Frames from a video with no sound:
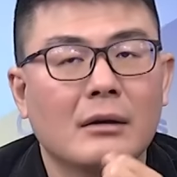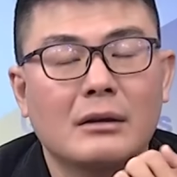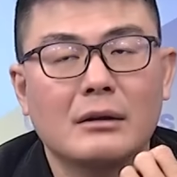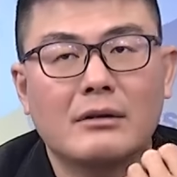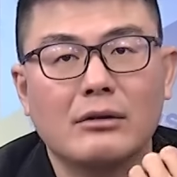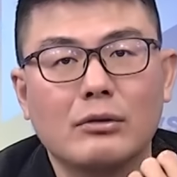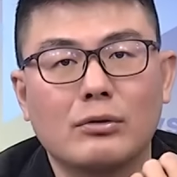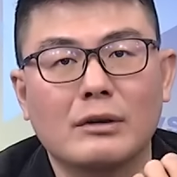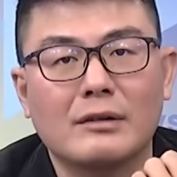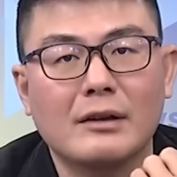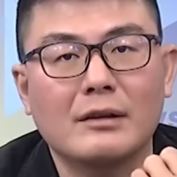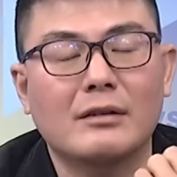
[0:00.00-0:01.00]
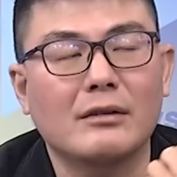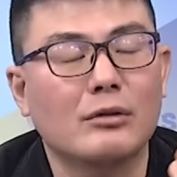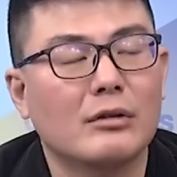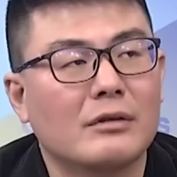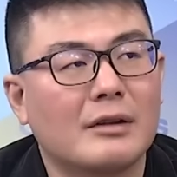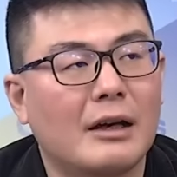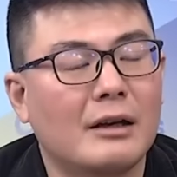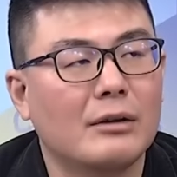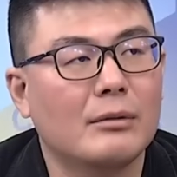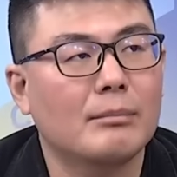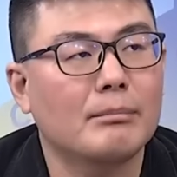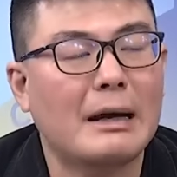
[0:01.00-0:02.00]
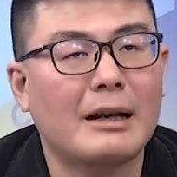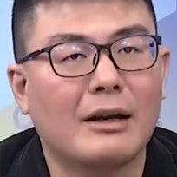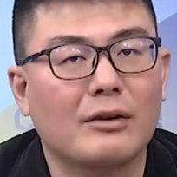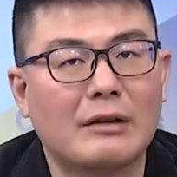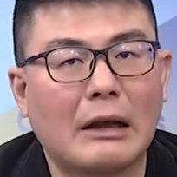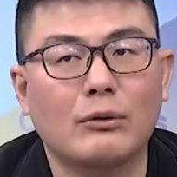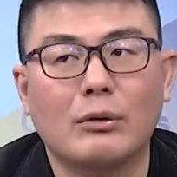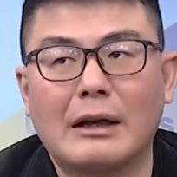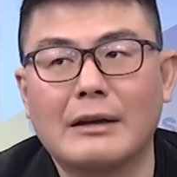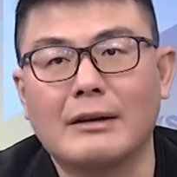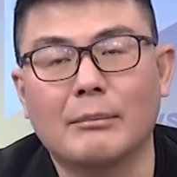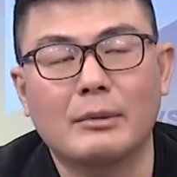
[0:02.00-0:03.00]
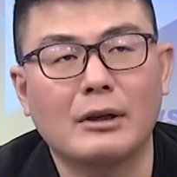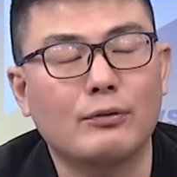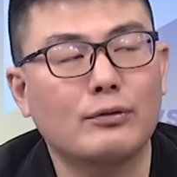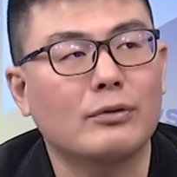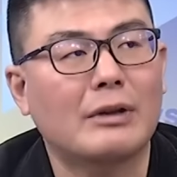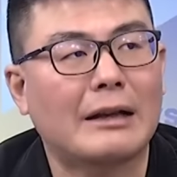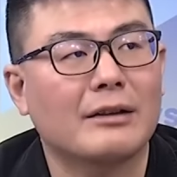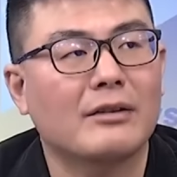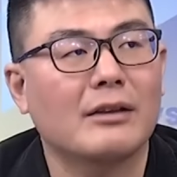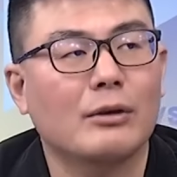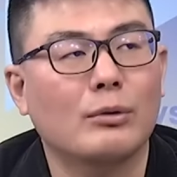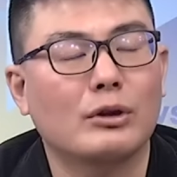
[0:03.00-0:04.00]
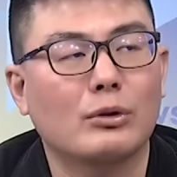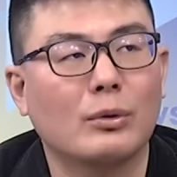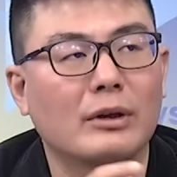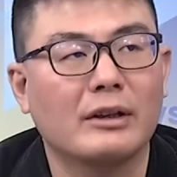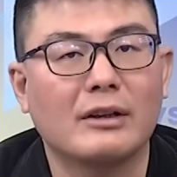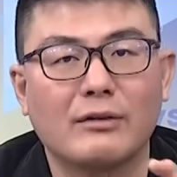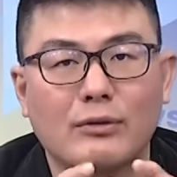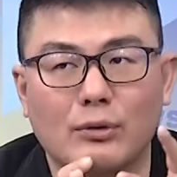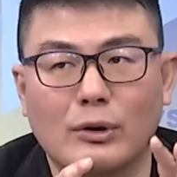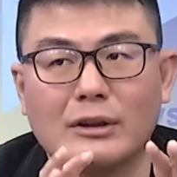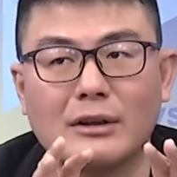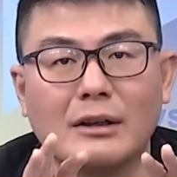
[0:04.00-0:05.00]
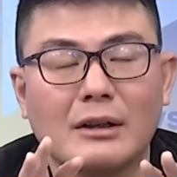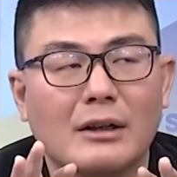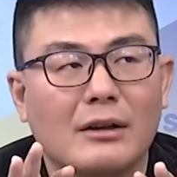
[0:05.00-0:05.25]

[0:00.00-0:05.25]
那只是说这一次在麦寮相对来讲比较复杂的是因为多了一个所谓的